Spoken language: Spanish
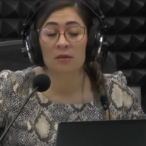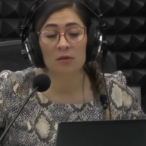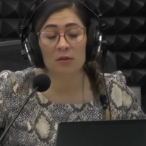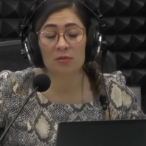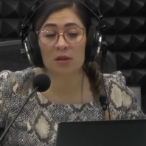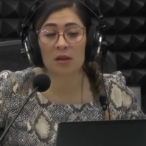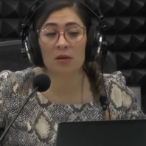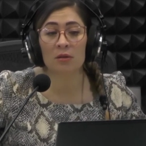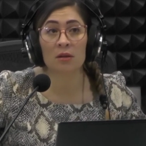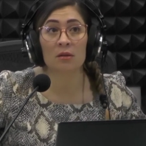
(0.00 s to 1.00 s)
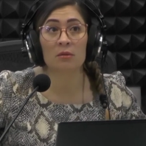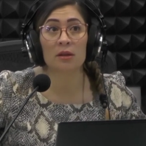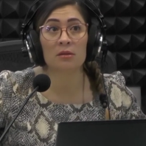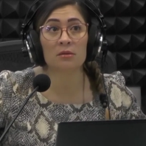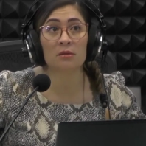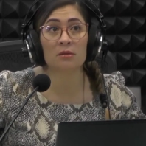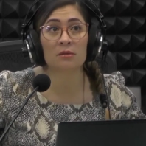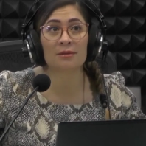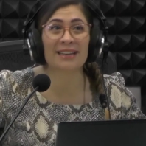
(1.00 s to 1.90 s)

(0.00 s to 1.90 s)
No, pues aquí con el huesos.